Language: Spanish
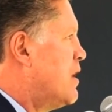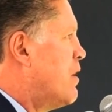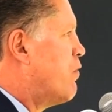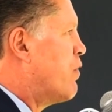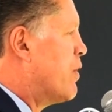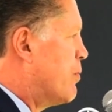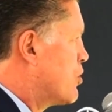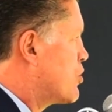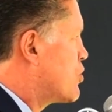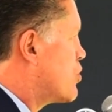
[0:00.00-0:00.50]

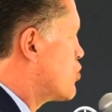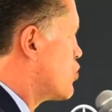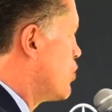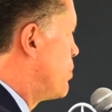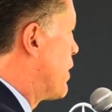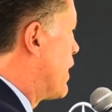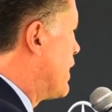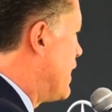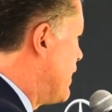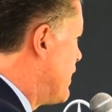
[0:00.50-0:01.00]
fuimos
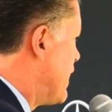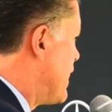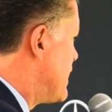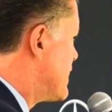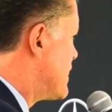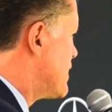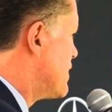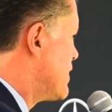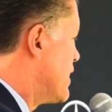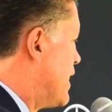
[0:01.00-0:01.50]
super
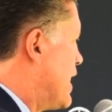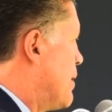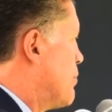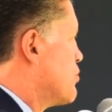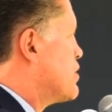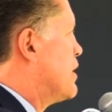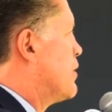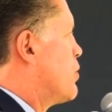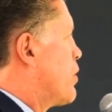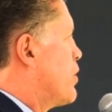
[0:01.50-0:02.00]
líderes,
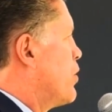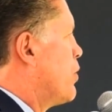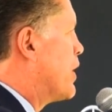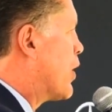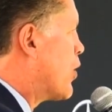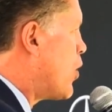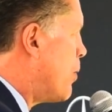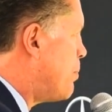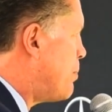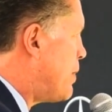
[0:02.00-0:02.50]
ganamos el torneo
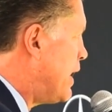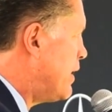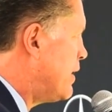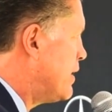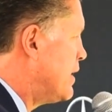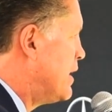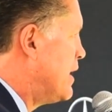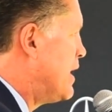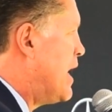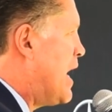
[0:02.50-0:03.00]
de Copa,
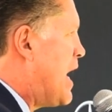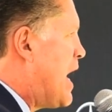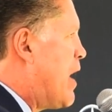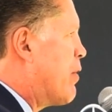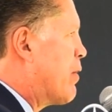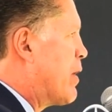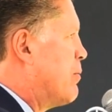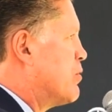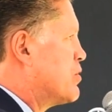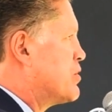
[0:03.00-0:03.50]

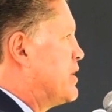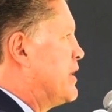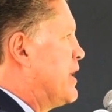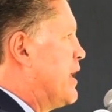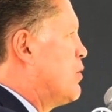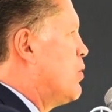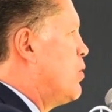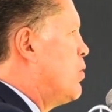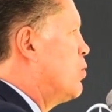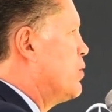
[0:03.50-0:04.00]
Ahora hemos
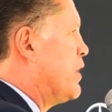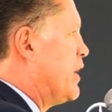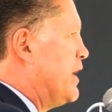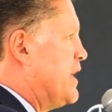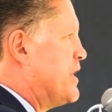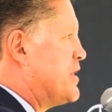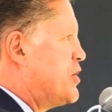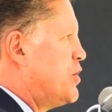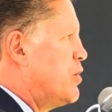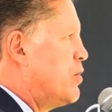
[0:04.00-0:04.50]
tenido un
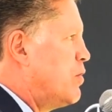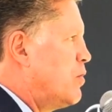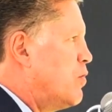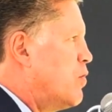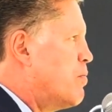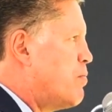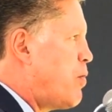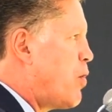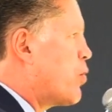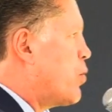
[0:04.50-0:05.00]
inicio
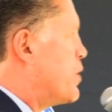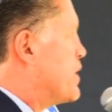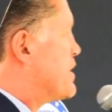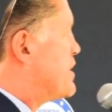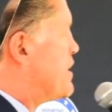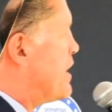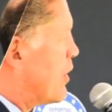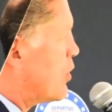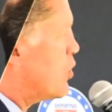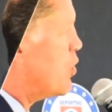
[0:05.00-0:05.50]
un poco
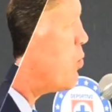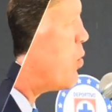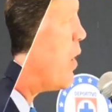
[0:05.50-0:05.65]
incierto